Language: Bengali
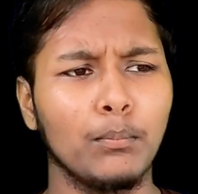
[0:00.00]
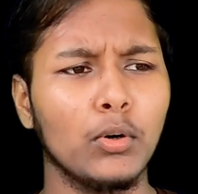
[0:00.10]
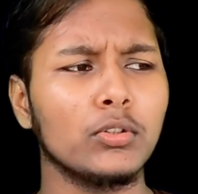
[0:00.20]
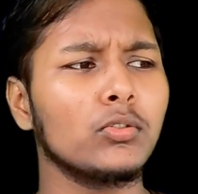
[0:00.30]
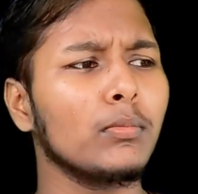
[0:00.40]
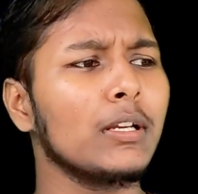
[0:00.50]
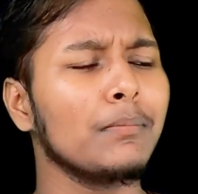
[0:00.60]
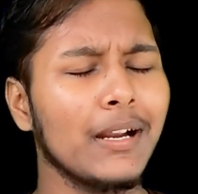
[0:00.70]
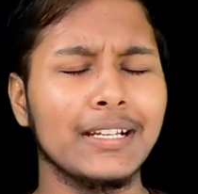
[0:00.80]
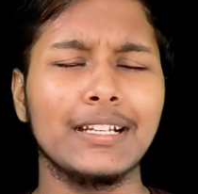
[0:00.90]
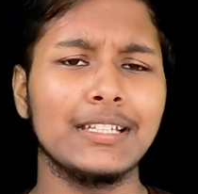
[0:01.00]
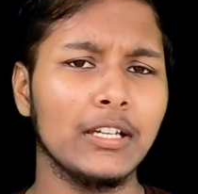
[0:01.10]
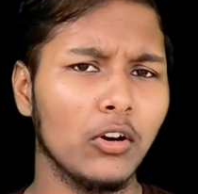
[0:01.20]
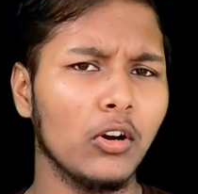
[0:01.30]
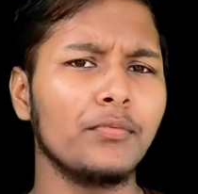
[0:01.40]
বর্তমান মার্কেটে
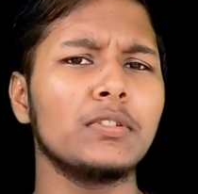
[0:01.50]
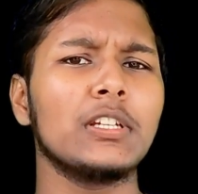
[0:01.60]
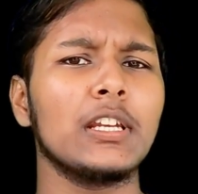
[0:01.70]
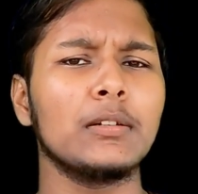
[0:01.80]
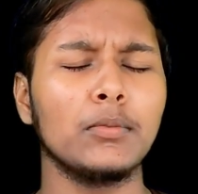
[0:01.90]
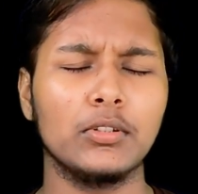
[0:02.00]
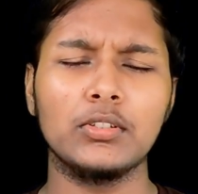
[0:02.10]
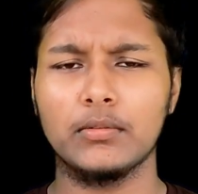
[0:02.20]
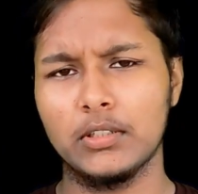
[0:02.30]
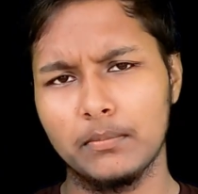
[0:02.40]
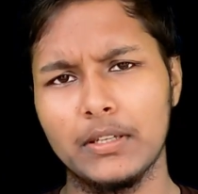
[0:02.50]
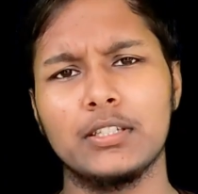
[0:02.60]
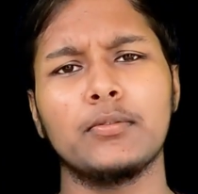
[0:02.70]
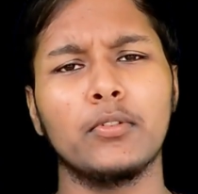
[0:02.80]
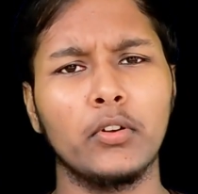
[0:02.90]
অফিসিয়ালের মধ্যে সবচেয়ে
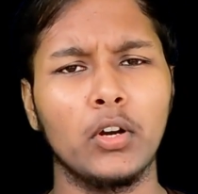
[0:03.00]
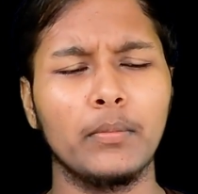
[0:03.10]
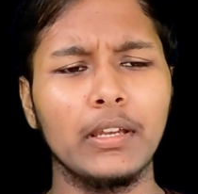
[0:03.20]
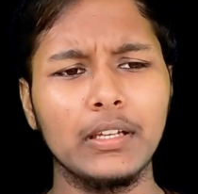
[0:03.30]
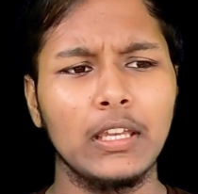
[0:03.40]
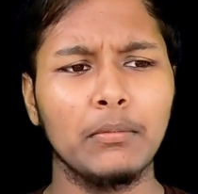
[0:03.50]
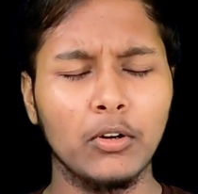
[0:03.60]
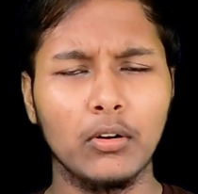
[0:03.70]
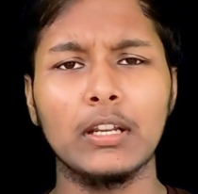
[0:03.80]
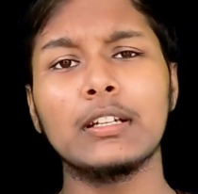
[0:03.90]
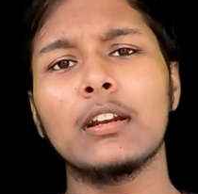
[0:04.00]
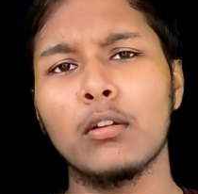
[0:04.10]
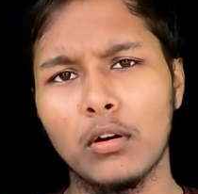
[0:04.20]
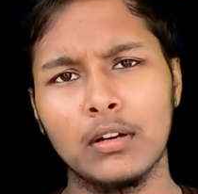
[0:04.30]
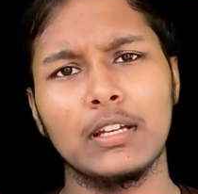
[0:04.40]
বেস্ট ফোন হবে এবং অনেকটা
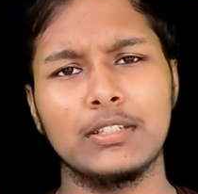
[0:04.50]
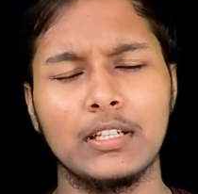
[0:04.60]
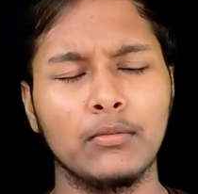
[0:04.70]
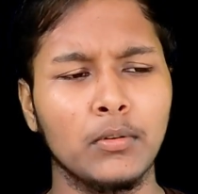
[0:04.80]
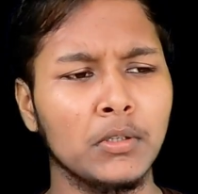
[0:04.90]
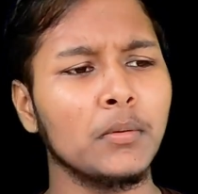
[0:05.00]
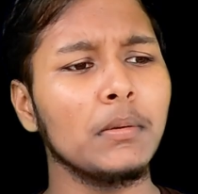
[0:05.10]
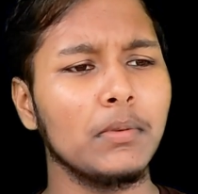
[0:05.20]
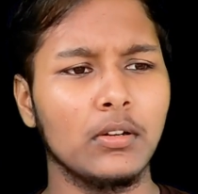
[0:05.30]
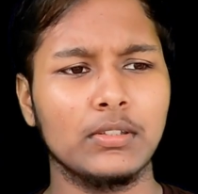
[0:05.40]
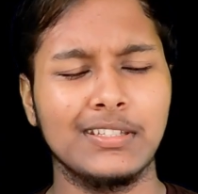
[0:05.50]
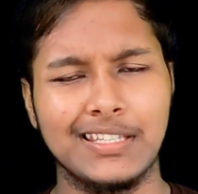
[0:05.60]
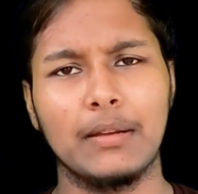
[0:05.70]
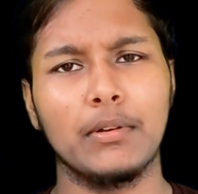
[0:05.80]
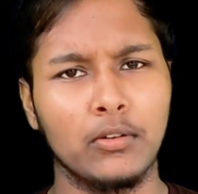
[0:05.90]
লং লাস্টিং ফোন হবে বিকজ
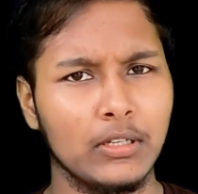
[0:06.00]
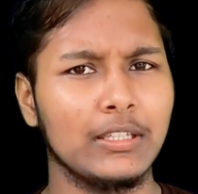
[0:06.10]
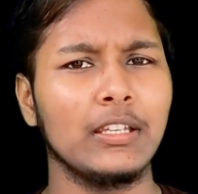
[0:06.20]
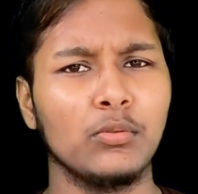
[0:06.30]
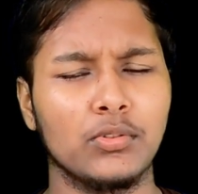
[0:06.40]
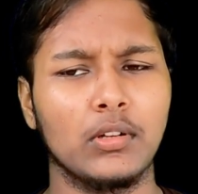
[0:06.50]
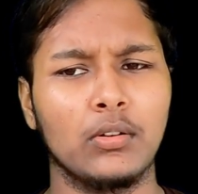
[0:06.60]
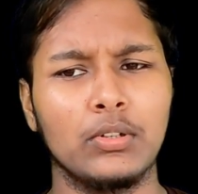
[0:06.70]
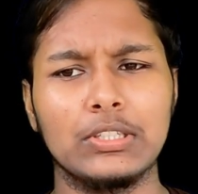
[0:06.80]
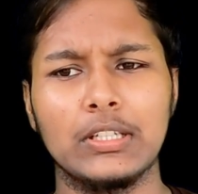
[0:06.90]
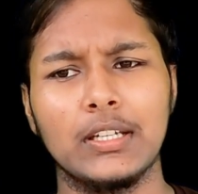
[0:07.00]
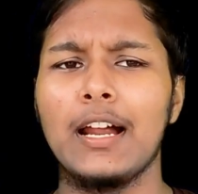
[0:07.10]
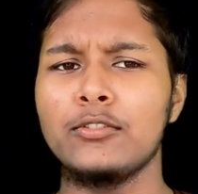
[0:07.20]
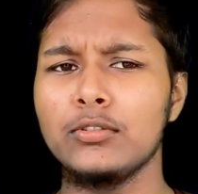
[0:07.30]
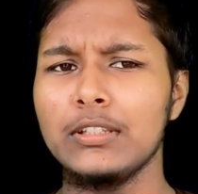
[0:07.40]
স্ন্যাপড্রাগন এতে ইউজ করা হয়েছে
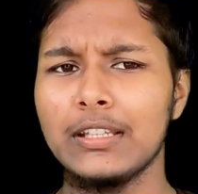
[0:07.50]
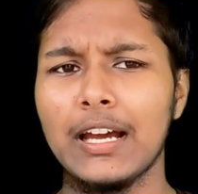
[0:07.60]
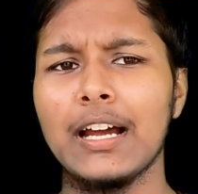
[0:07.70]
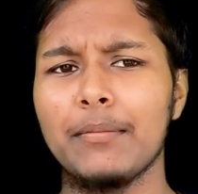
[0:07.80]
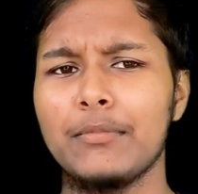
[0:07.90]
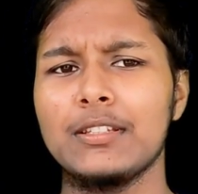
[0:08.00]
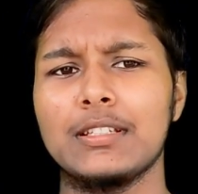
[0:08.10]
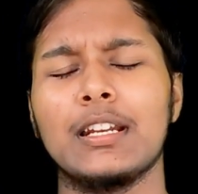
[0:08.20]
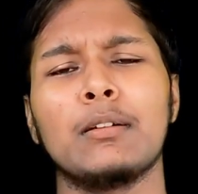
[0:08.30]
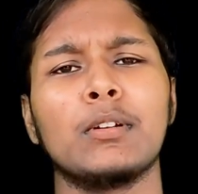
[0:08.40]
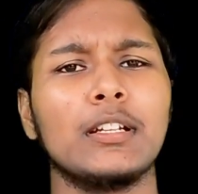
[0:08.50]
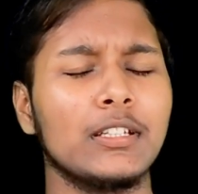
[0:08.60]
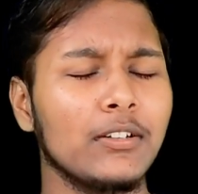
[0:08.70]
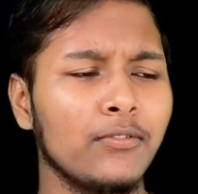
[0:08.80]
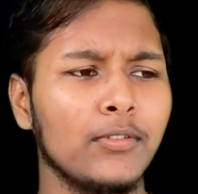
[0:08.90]
আর যদি না আপনি চান এমন
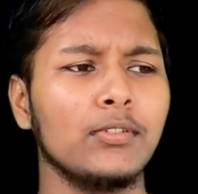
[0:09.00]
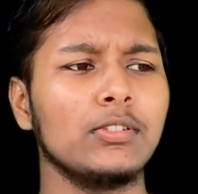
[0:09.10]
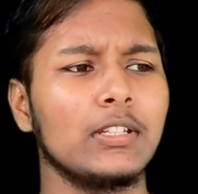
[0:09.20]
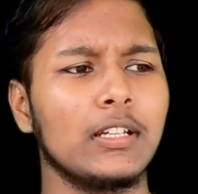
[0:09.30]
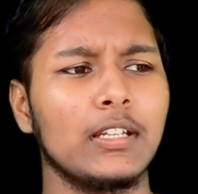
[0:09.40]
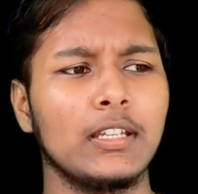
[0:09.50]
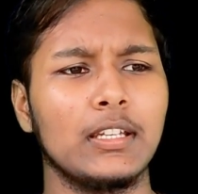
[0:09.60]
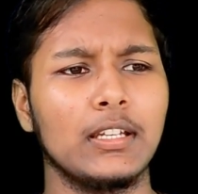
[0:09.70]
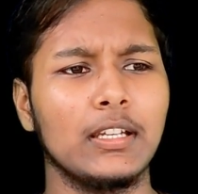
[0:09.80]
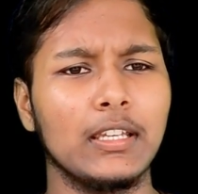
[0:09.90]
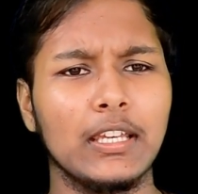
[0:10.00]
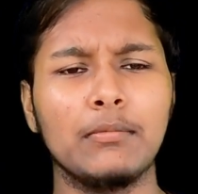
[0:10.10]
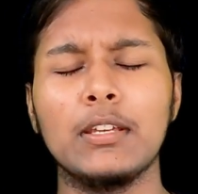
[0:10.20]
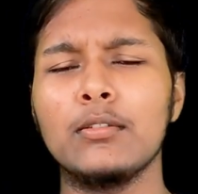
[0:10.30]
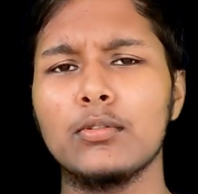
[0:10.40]
একটা ফোন যেখানে
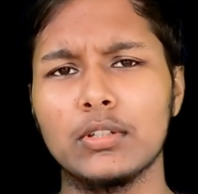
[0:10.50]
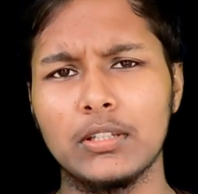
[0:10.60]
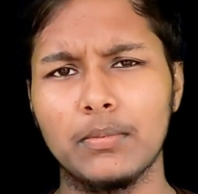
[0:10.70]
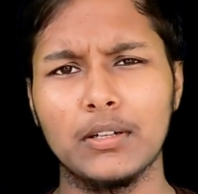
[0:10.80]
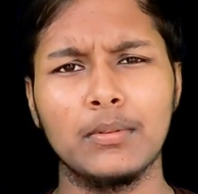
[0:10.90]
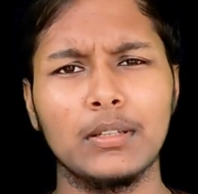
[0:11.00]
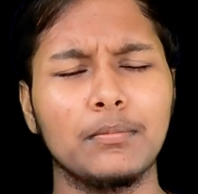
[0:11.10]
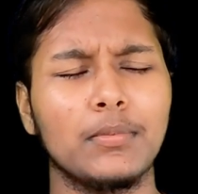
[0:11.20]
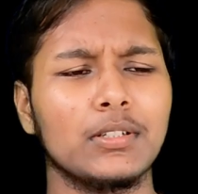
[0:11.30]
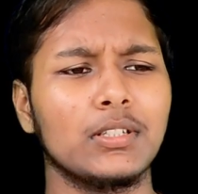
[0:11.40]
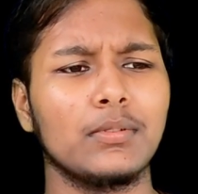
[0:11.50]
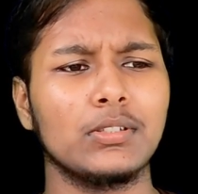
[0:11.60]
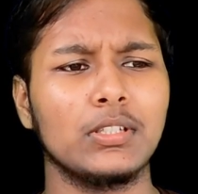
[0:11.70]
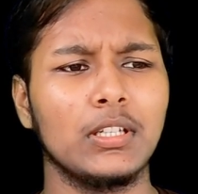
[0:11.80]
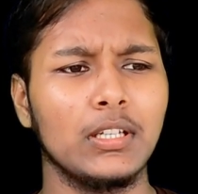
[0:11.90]
গেমিং করতে পারবেন
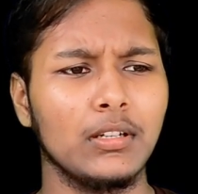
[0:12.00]
পাশাপাশি